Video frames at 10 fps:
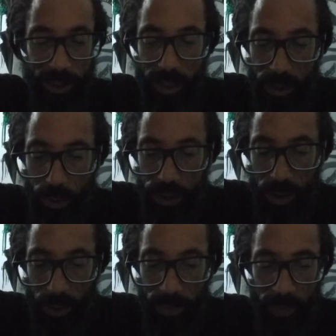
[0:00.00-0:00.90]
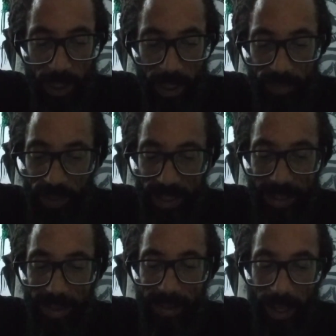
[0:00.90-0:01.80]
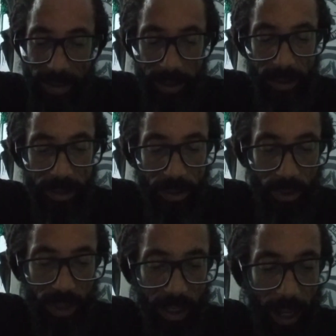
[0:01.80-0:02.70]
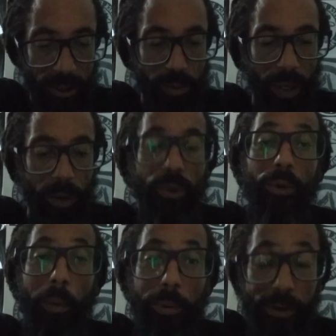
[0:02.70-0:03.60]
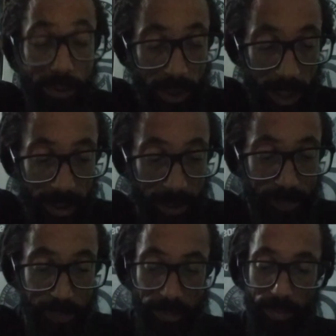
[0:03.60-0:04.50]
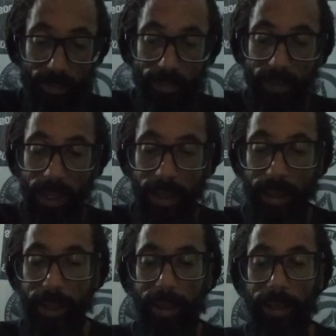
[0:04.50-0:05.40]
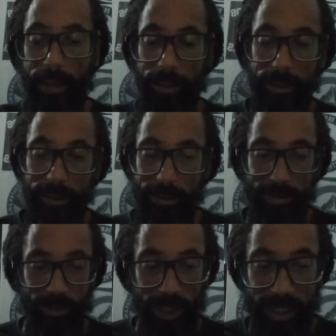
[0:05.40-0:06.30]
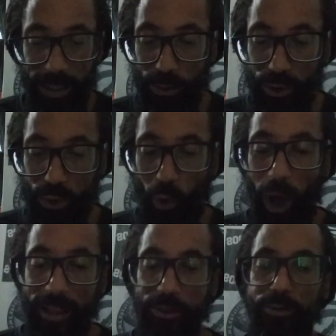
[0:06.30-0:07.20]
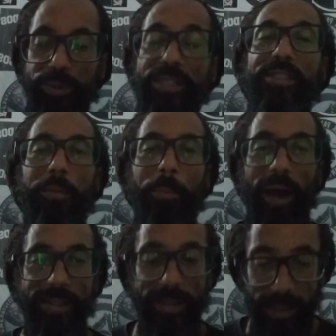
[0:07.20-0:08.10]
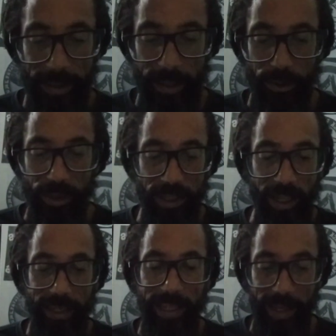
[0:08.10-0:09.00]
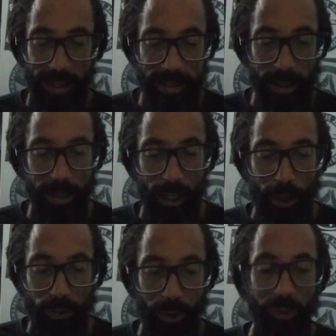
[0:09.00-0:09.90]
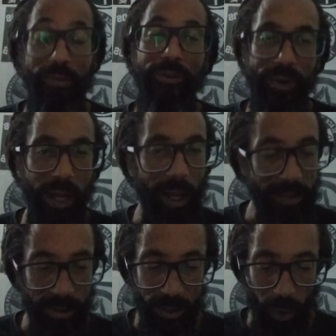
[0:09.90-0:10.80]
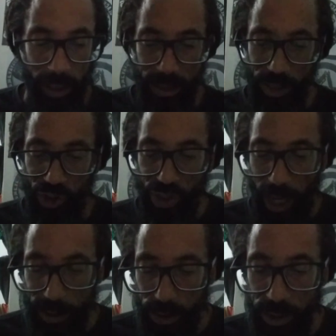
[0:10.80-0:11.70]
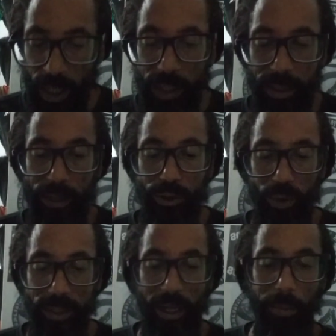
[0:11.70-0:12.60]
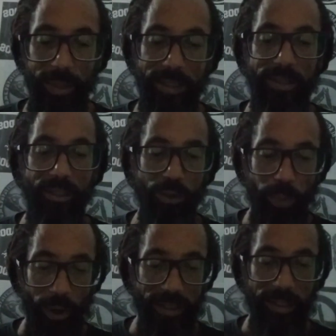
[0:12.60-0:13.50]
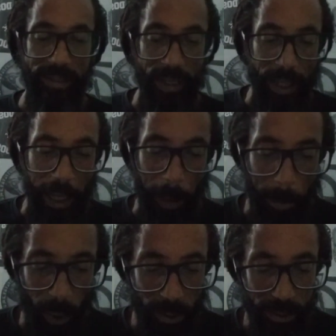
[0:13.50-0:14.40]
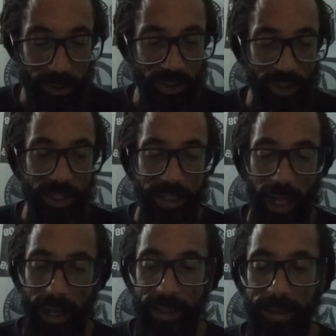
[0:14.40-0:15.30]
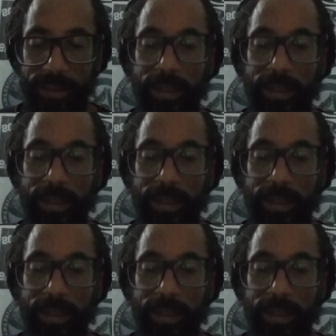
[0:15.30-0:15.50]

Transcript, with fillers: da execução da sentença desses condenados pela coroa portuguesa. É, é que dos quatro principais líderes, ou seja, a liderança, foram enforcados, esquartejados, tendo suas cabeças expostas em pontos de destaque